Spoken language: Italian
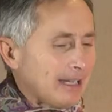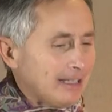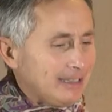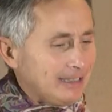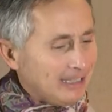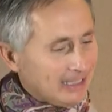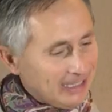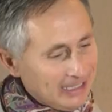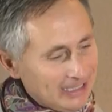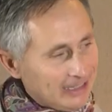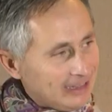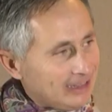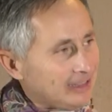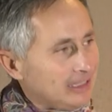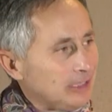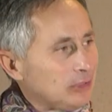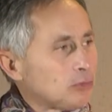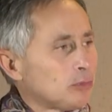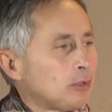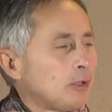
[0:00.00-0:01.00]

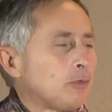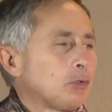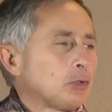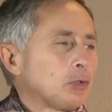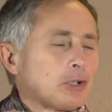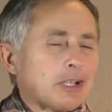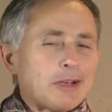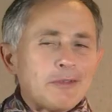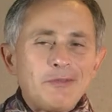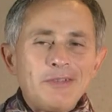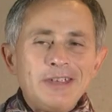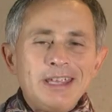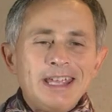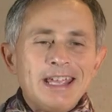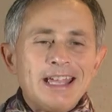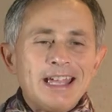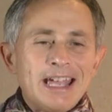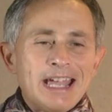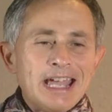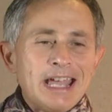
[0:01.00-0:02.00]
diritti sulle
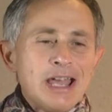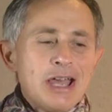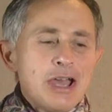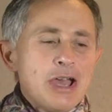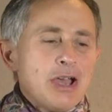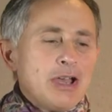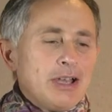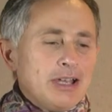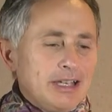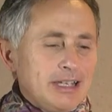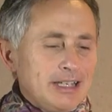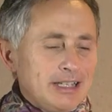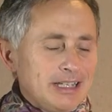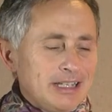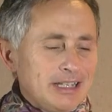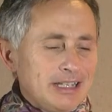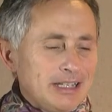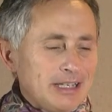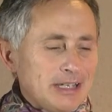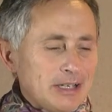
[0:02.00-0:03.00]
fotografie, eh,